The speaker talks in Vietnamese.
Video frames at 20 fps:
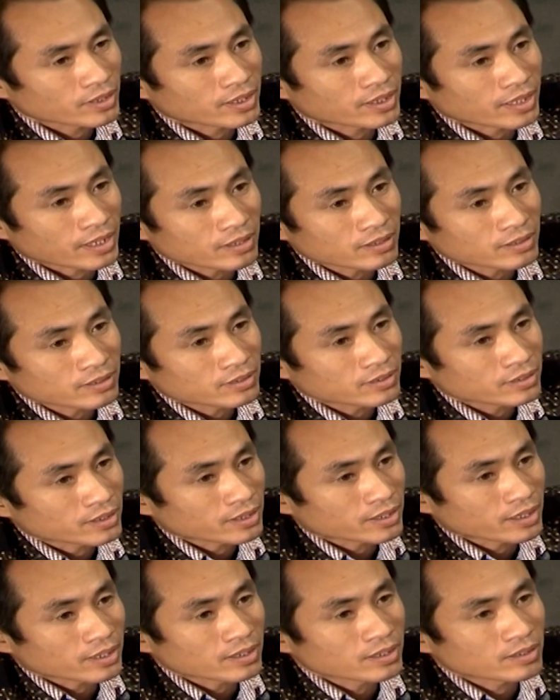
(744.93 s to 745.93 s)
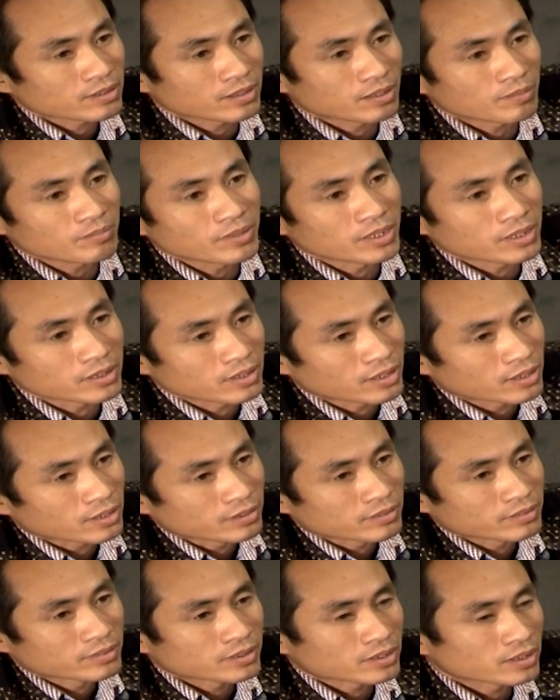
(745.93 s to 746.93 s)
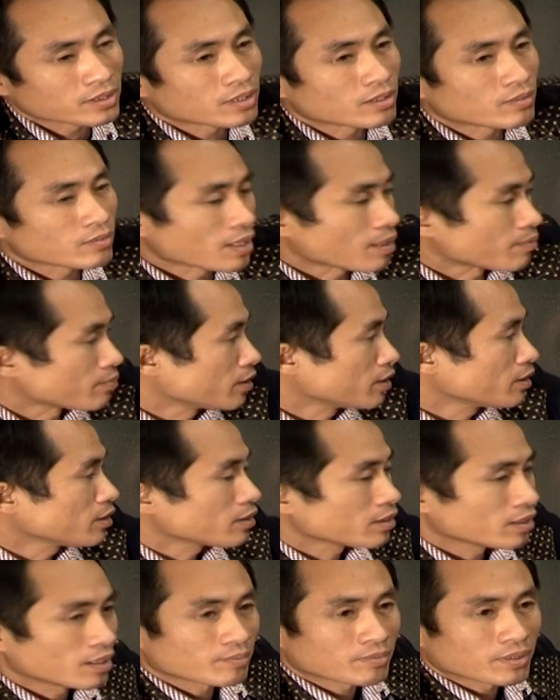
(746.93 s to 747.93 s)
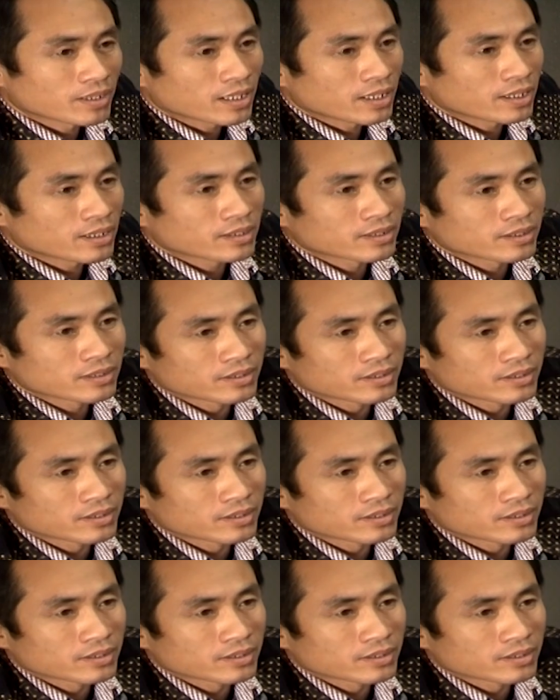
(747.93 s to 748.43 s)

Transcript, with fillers: cái cánh, cái cánh này đóng mở được. Khi không làm đến thì gập nó lại.